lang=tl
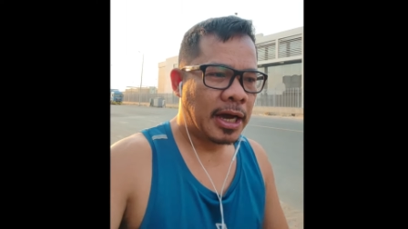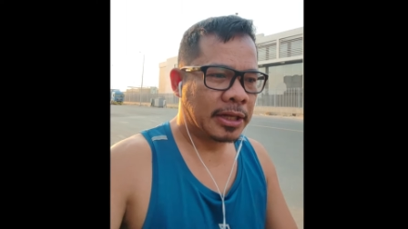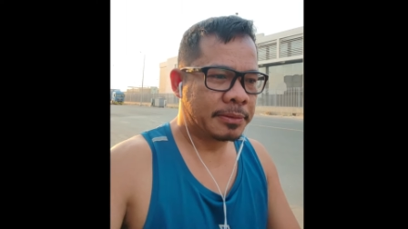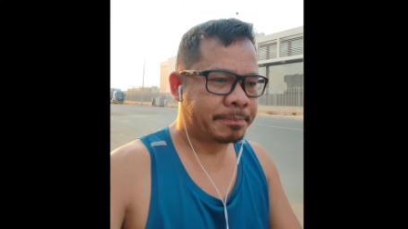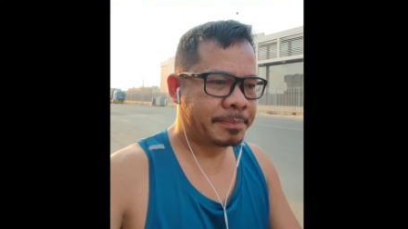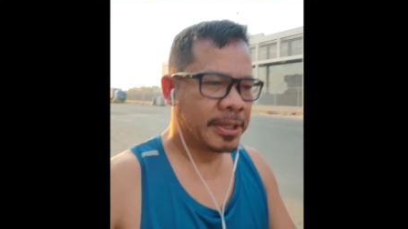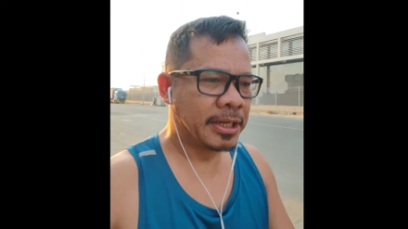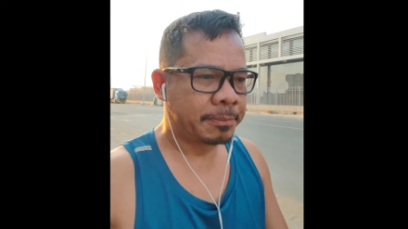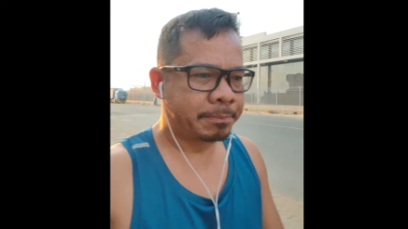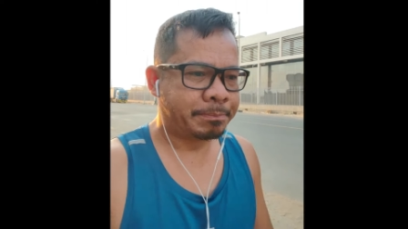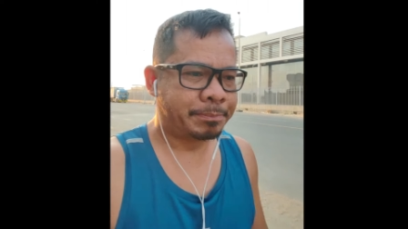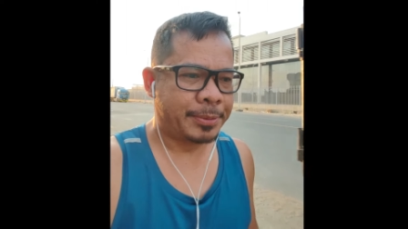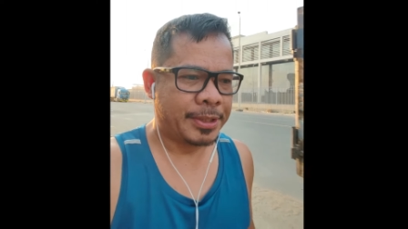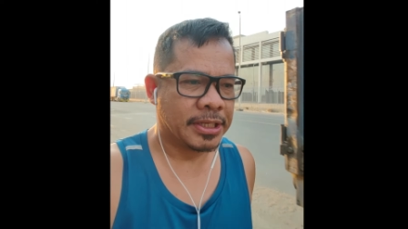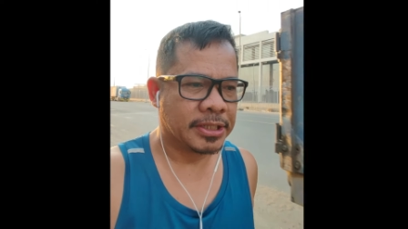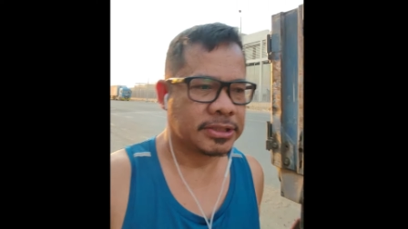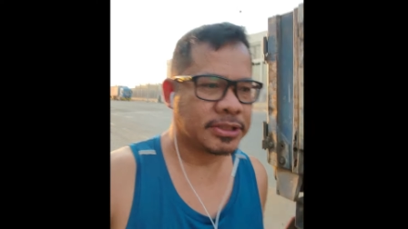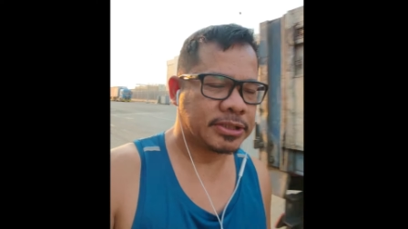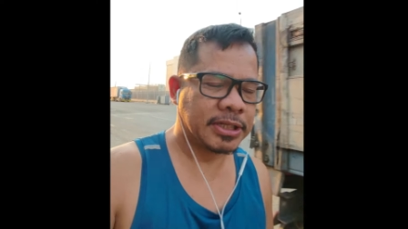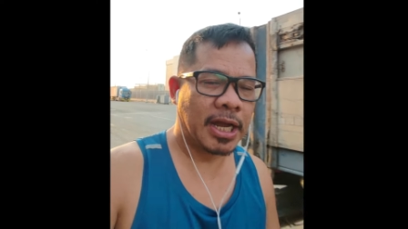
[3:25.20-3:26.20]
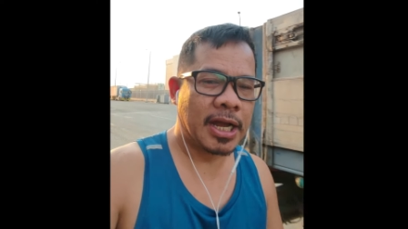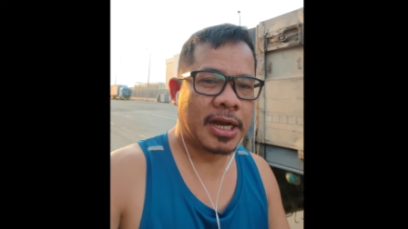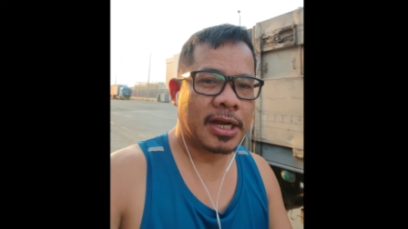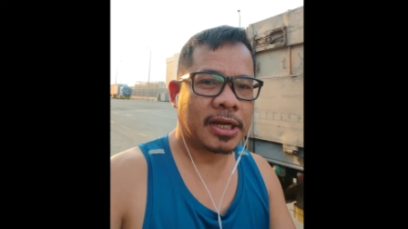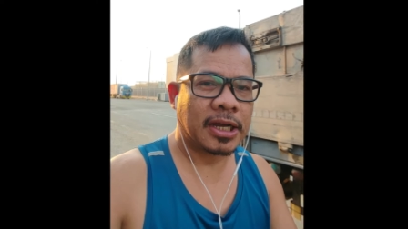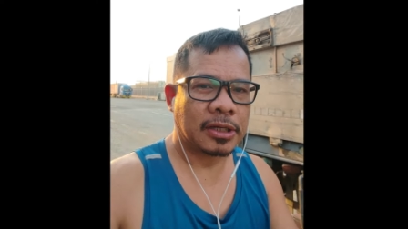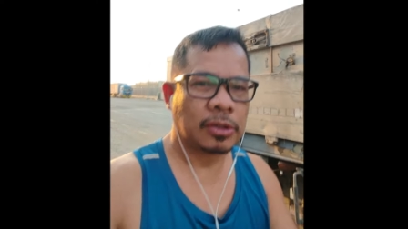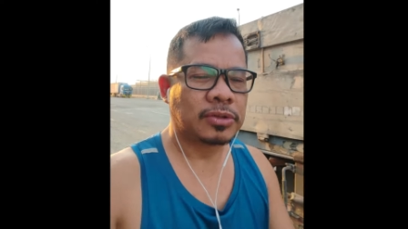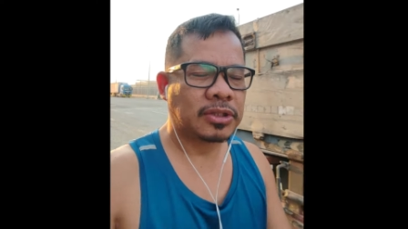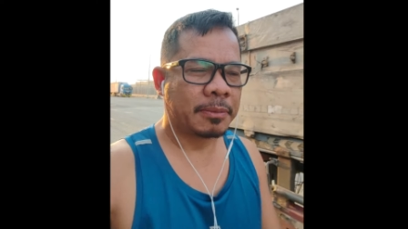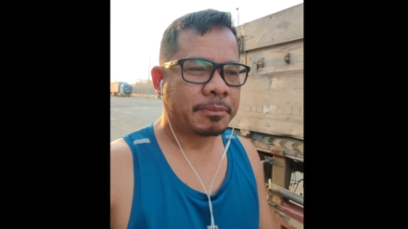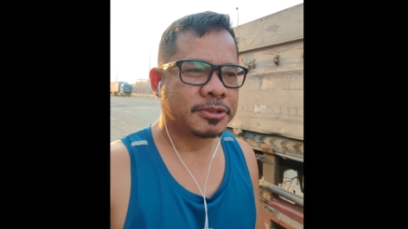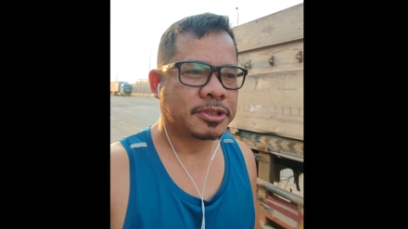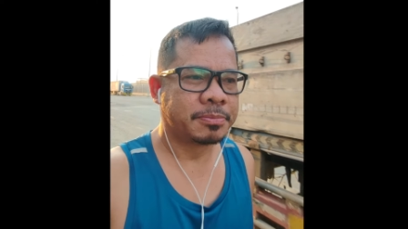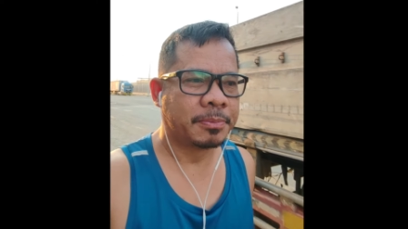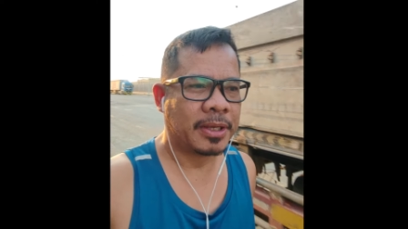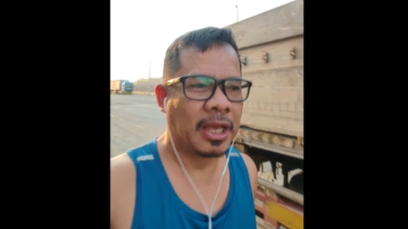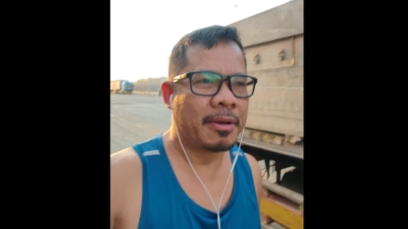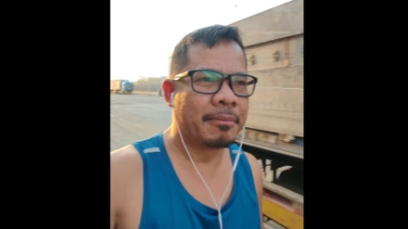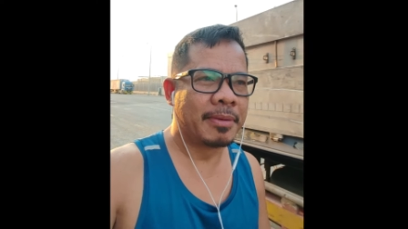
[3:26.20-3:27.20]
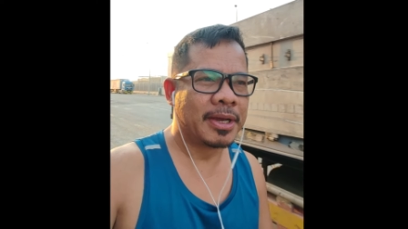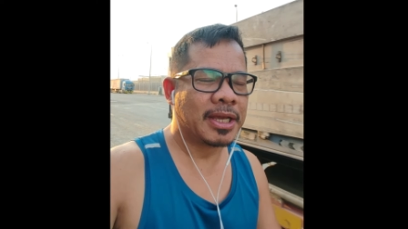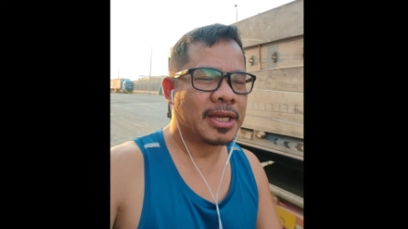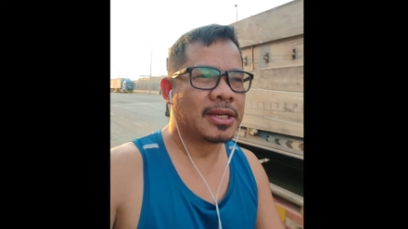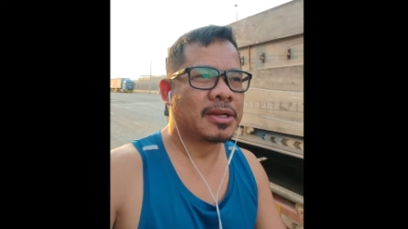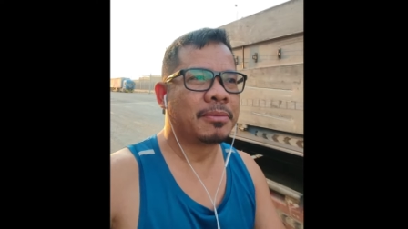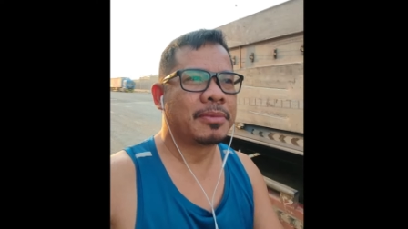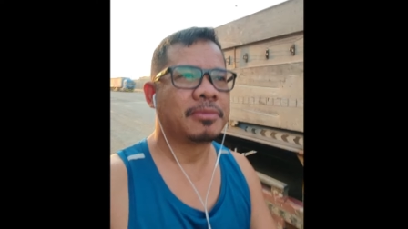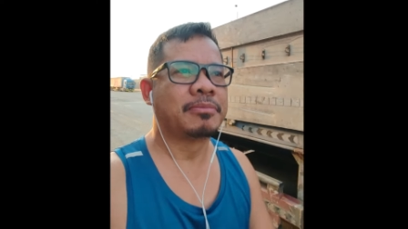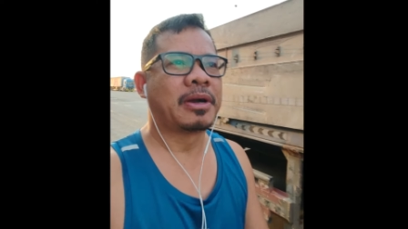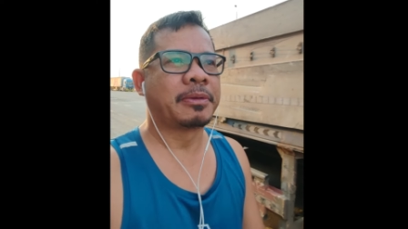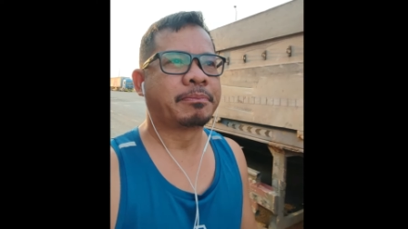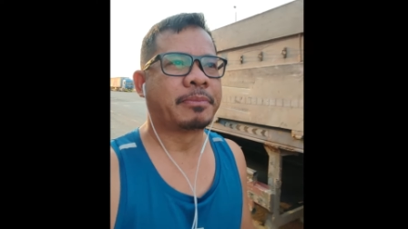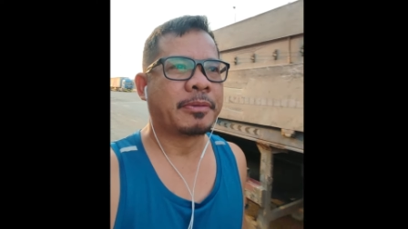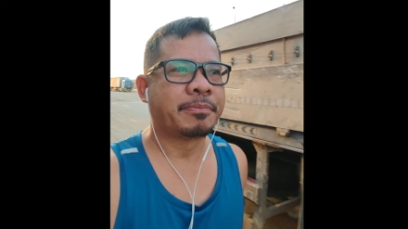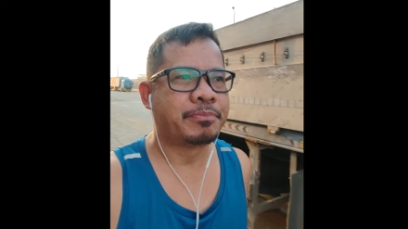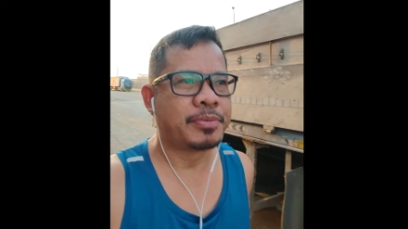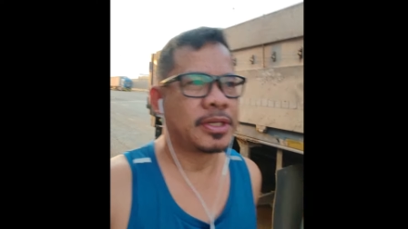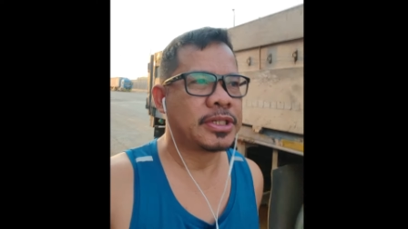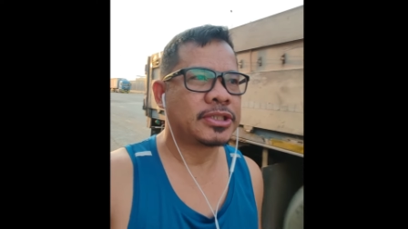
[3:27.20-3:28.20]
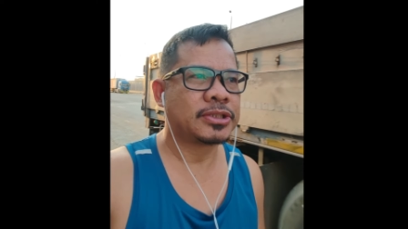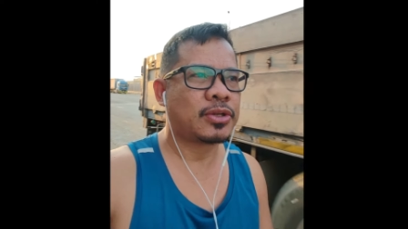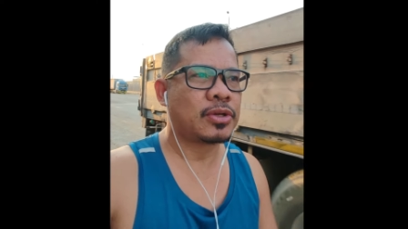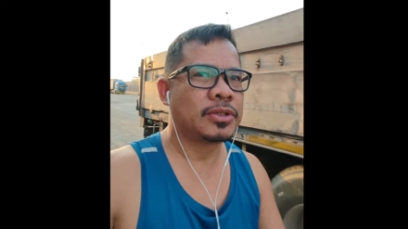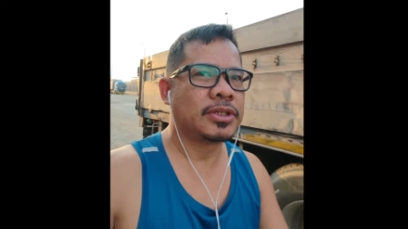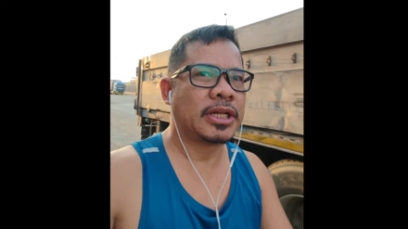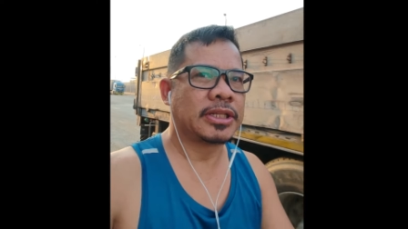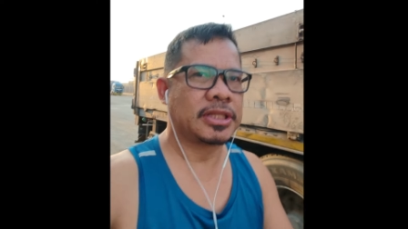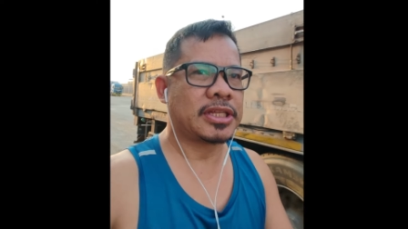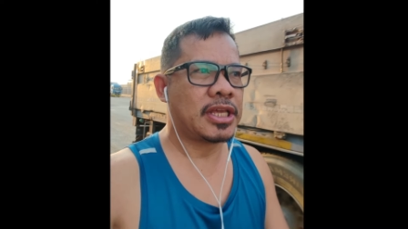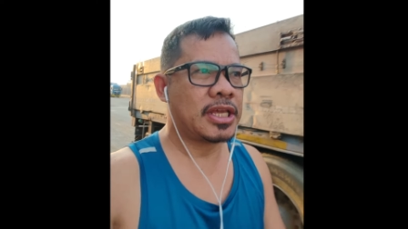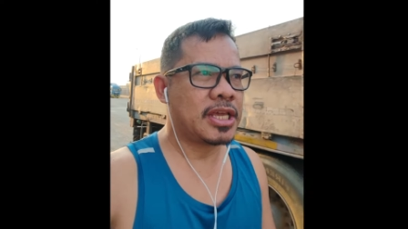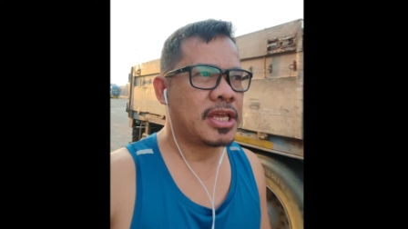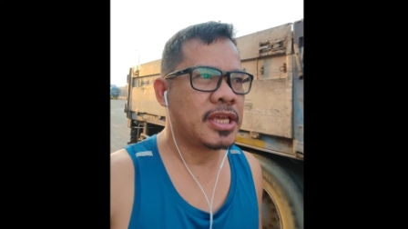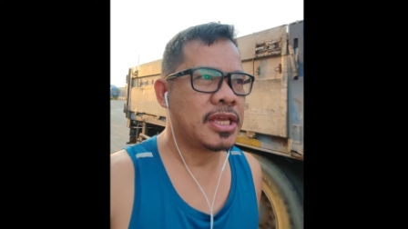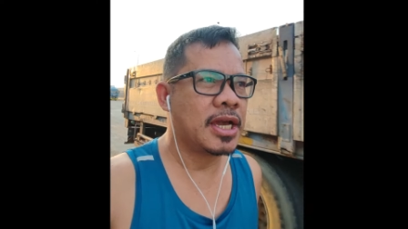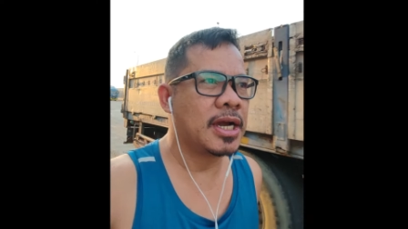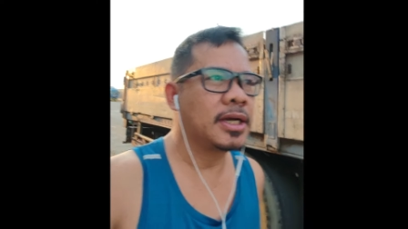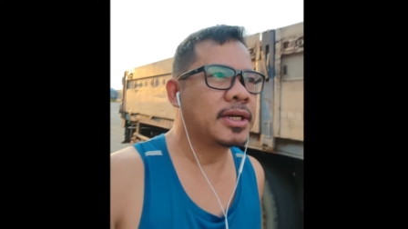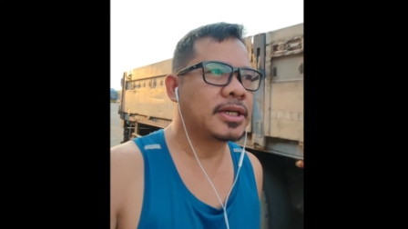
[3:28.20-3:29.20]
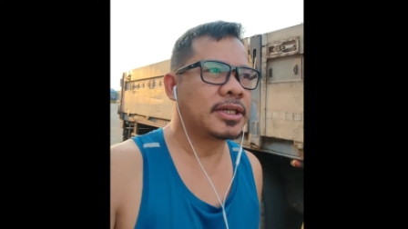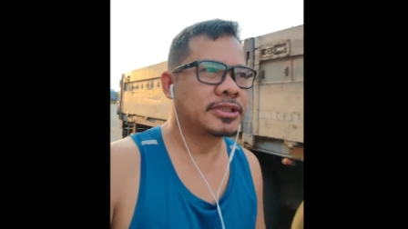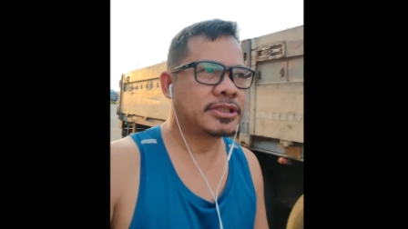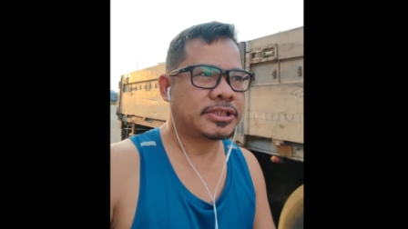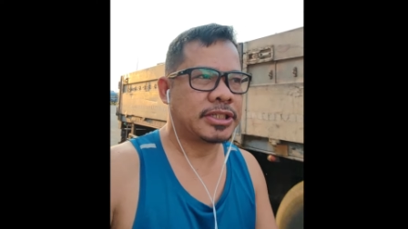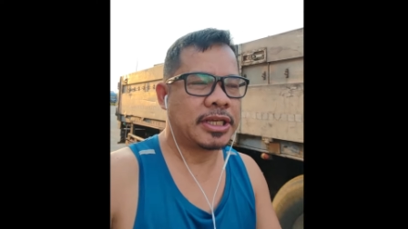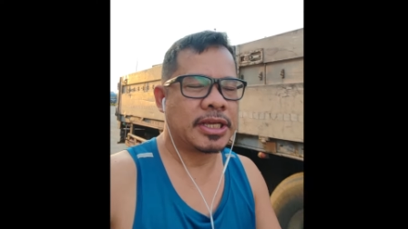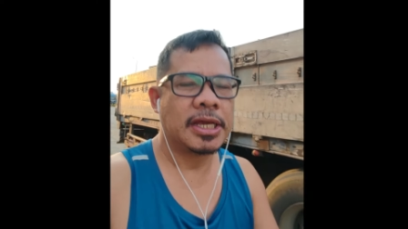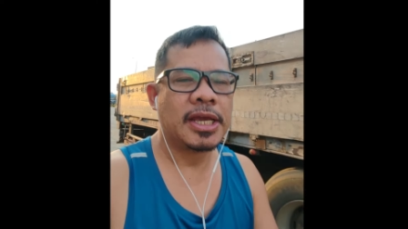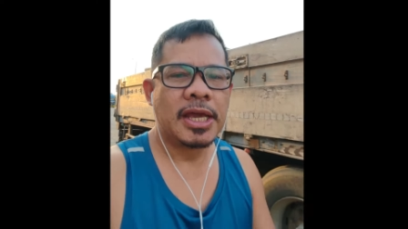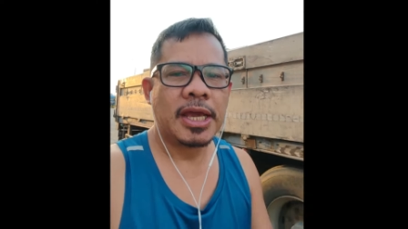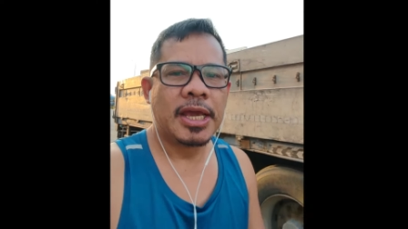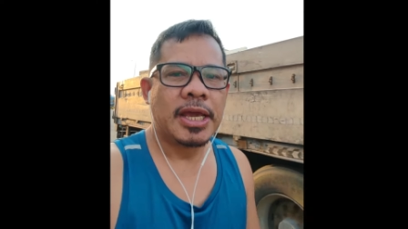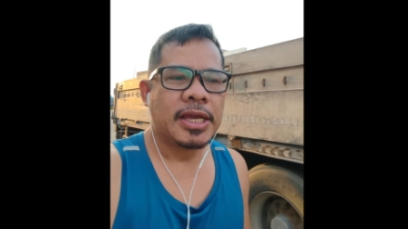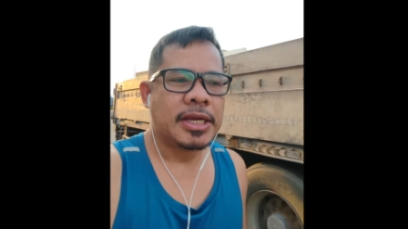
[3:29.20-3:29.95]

at pinagpiestahan kayo tapos maya-maya naman magpapreskon at iiyak kasi